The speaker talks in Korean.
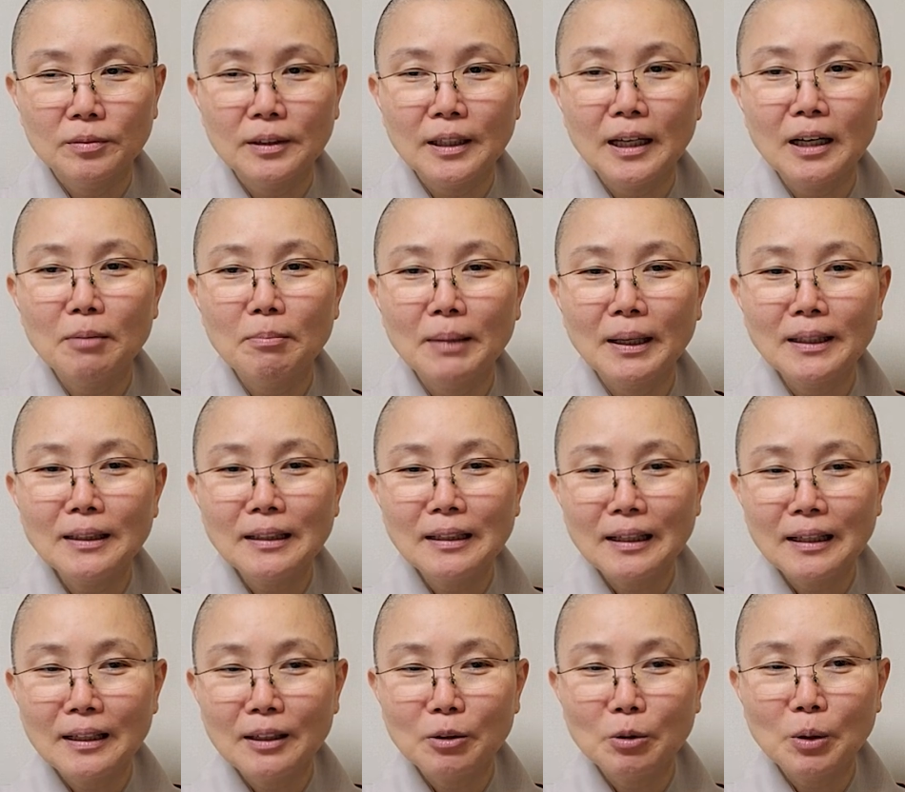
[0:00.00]
내가
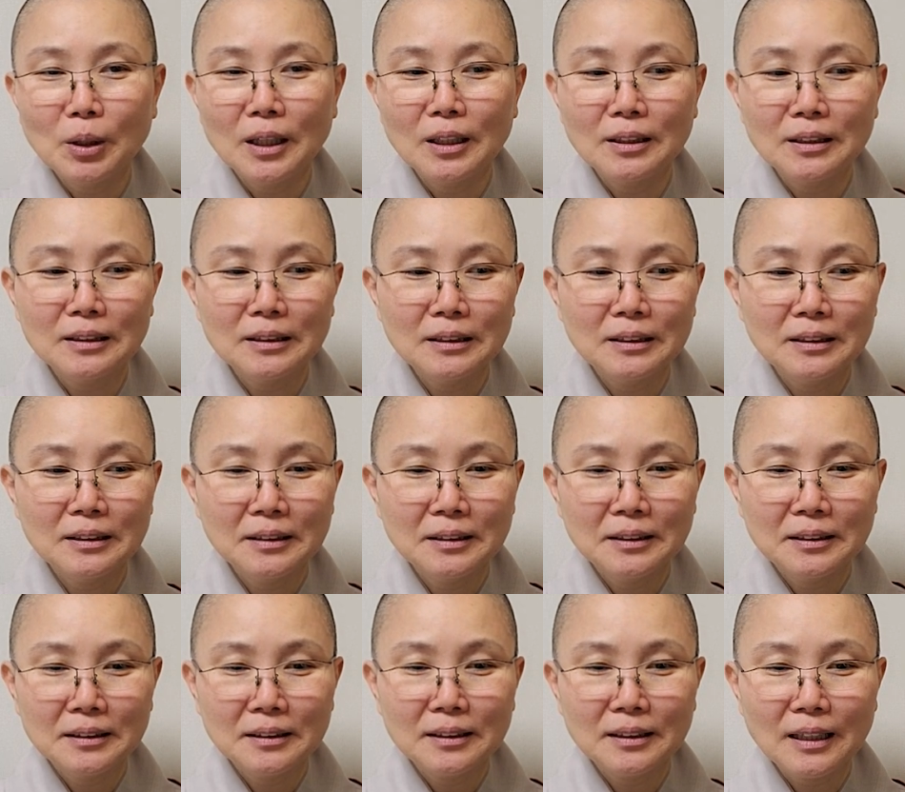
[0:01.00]
맞다고 하는
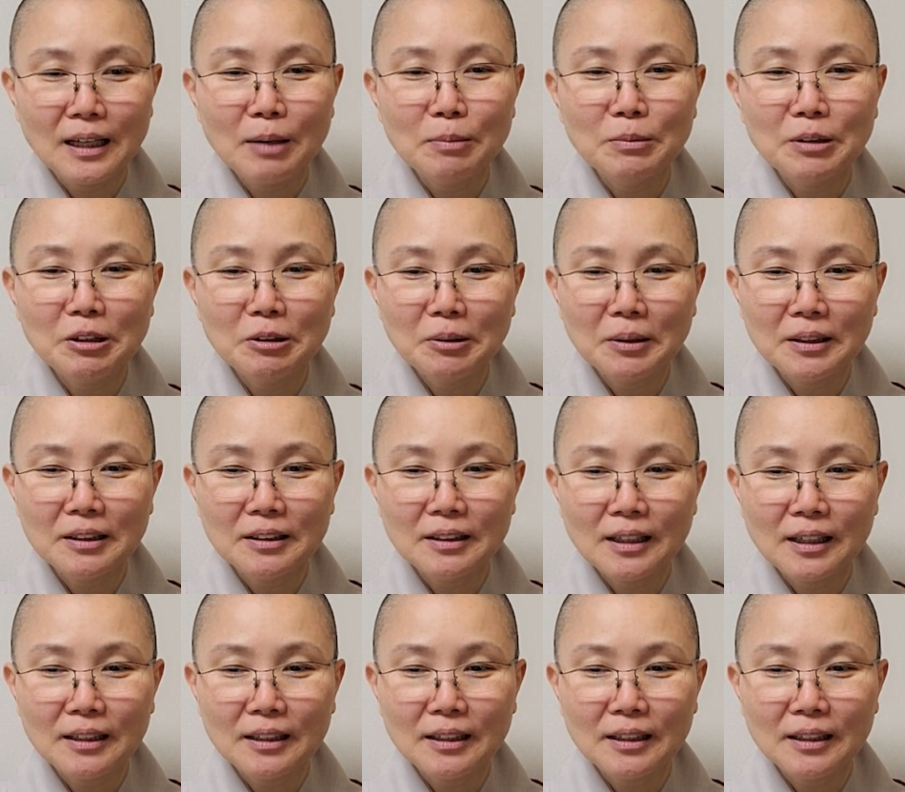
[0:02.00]
그 합리화를